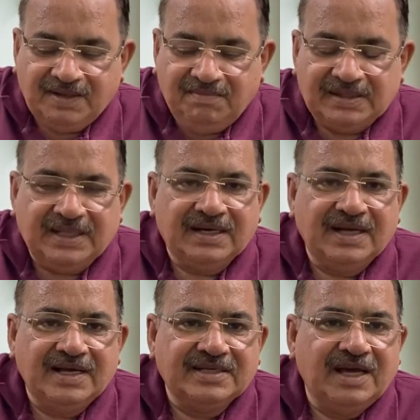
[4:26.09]

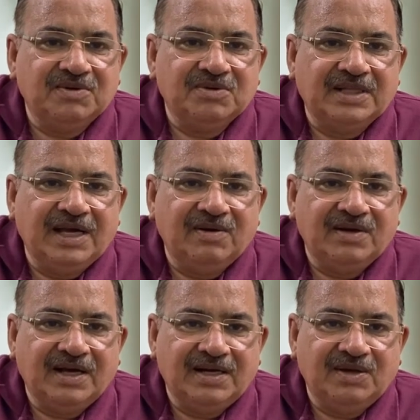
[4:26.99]
बताना आसान होता है और
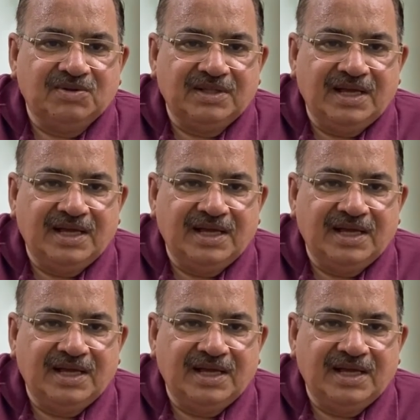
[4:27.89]
लगाना उतना